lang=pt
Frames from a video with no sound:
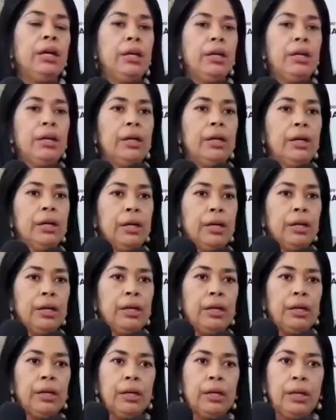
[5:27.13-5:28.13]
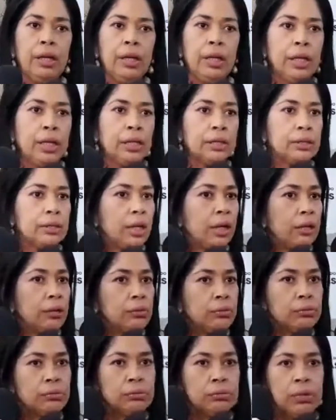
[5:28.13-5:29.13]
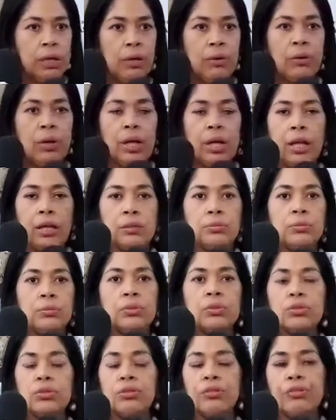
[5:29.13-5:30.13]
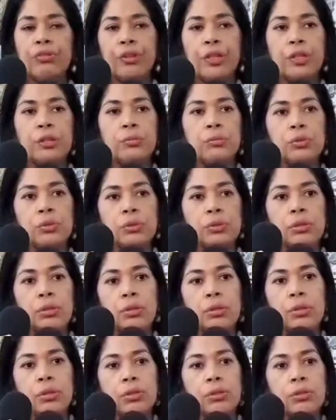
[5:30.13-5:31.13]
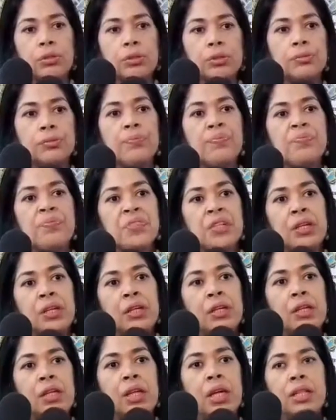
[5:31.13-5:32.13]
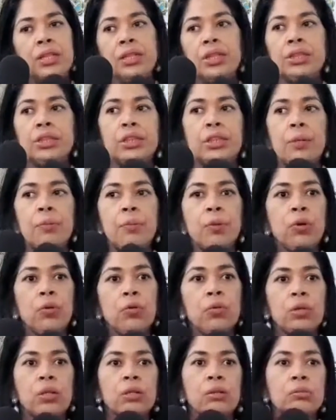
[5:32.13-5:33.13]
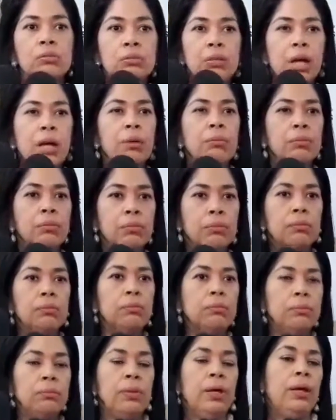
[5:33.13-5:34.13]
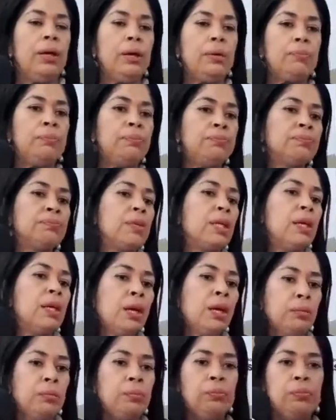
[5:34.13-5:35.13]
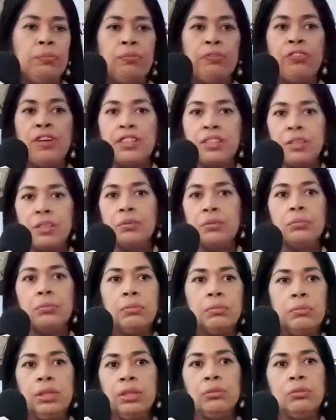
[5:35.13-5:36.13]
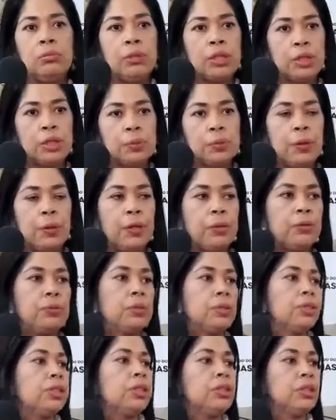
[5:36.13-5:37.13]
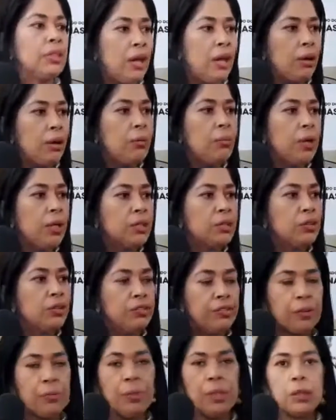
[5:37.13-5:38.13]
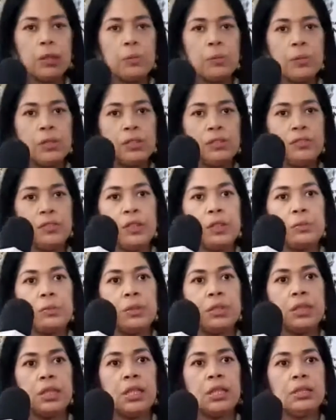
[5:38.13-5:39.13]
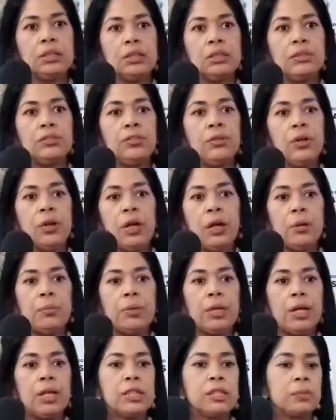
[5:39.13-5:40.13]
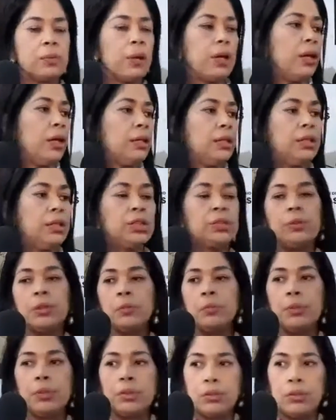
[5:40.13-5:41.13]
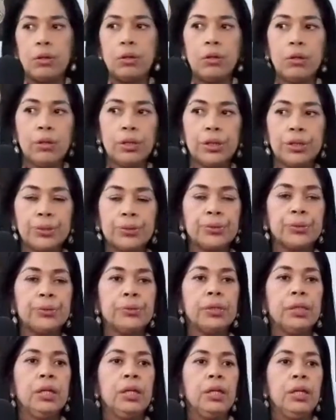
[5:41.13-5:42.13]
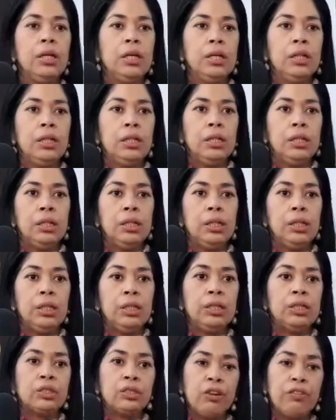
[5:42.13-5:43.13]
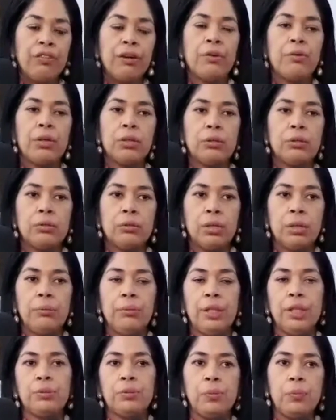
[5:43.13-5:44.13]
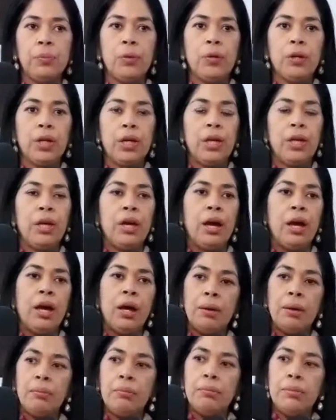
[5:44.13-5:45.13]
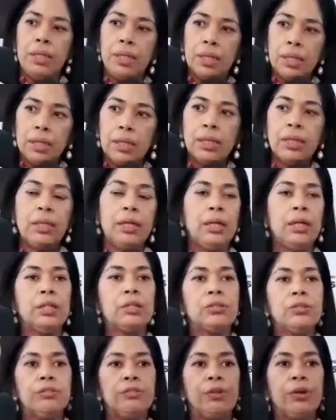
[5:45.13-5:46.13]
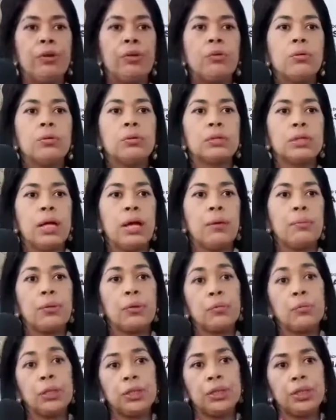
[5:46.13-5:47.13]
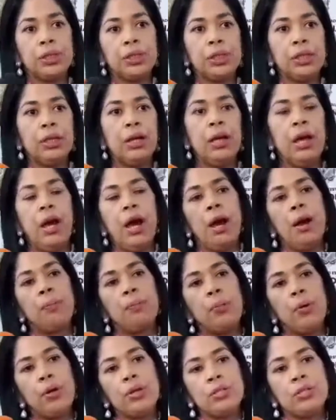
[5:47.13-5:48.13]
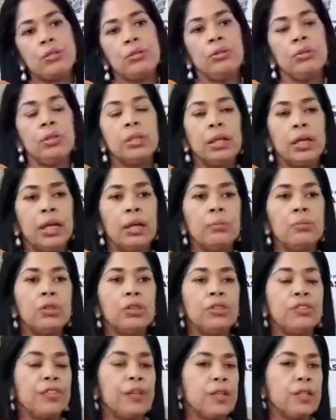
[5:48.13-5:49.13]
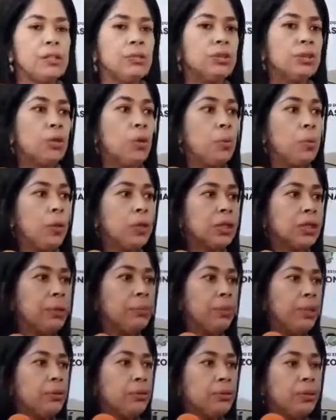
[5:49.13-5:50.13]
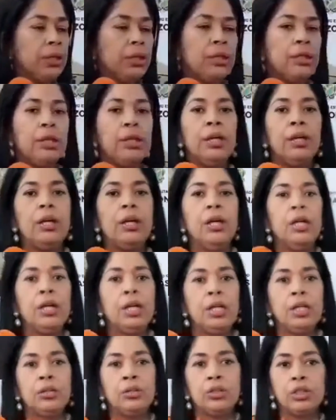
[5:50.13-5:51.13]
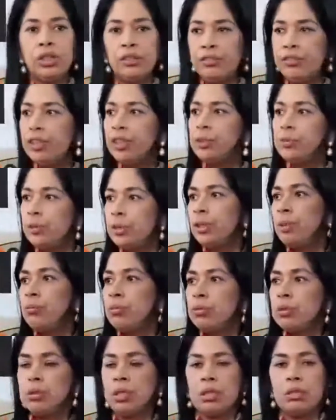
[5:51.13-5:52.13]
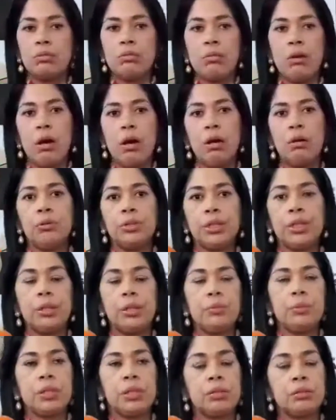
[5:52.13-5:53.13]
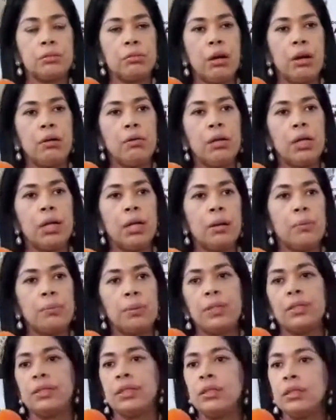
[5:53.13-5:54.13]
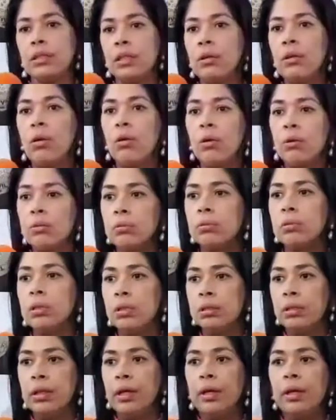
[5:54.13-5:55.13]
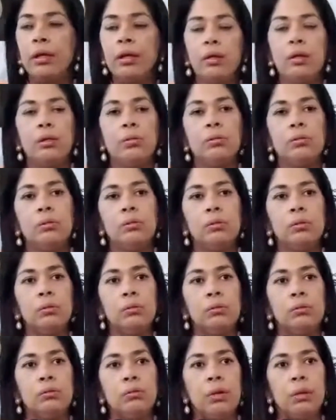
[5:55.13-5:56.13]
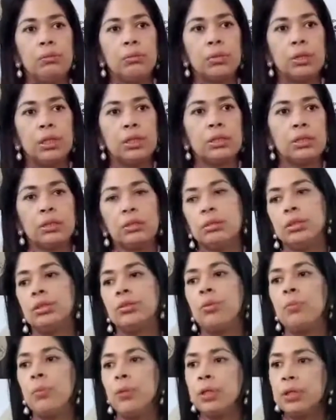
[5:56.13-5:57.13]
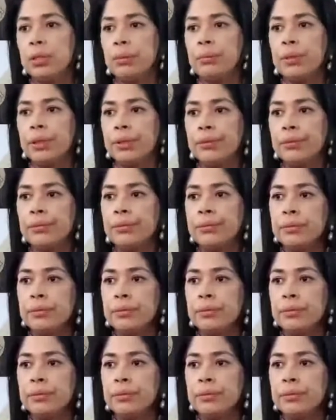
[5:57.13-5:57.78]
é, relataram, é um relato muito sofrido, muito doloroso, e que a gente até procura não estar tá, é, fazendo inúmeras perguntas que tragam mais sofrimento para as vítimas. Elas foram encaminhadas para atendimento psicológico e, e, só veio à tona mesmo porque a amiga que resolveu contar para uma tia após toda aquela modificação de comportamento que, que toda vítima de abuso sexual, de crime sexual, ela apresenta logo, né? um, uma mudança de comportamento.